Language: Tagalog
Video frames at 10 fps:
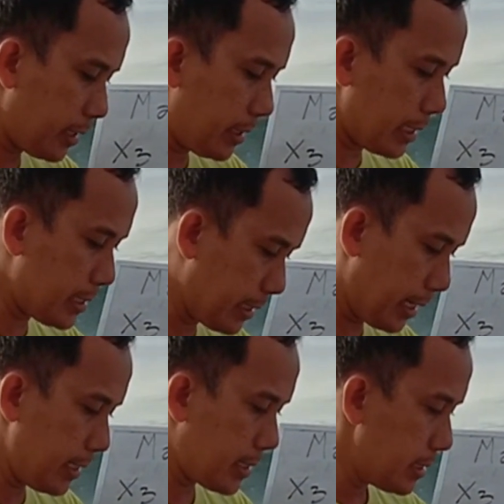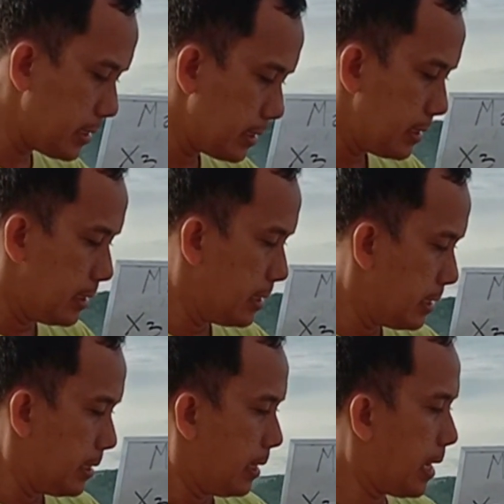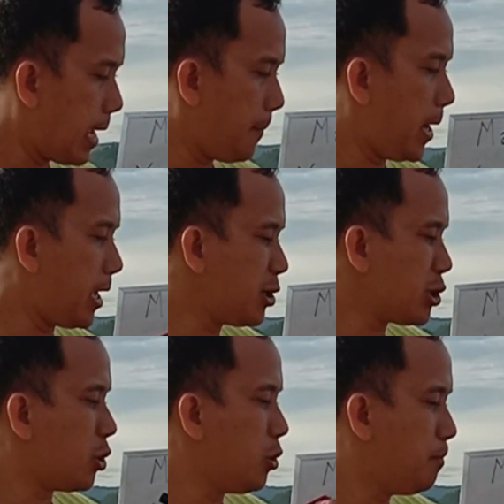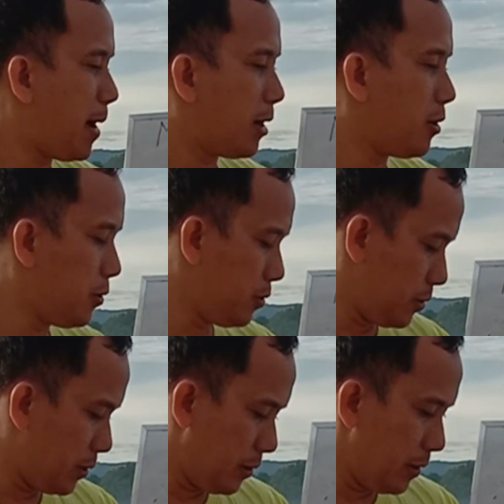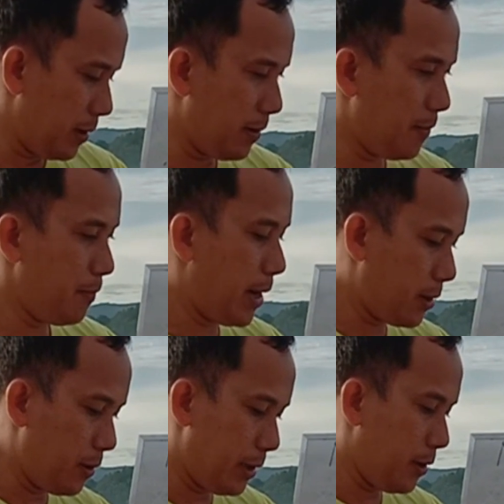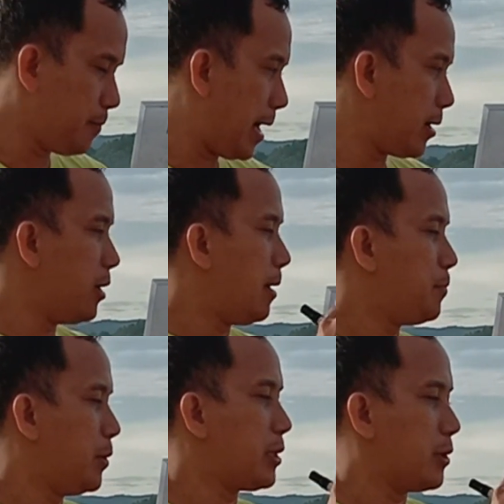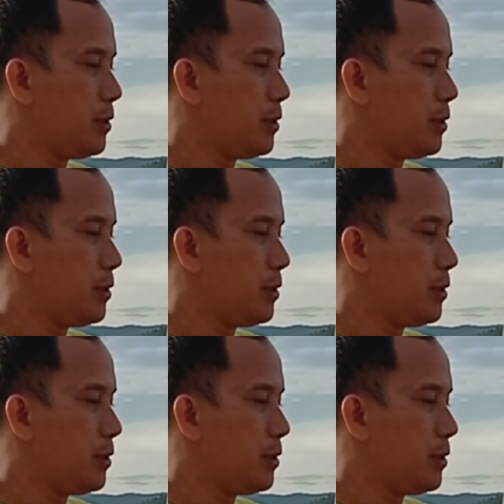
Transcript: kasi guys, uh, meron tong bagong, bagong ano, bago lang po ito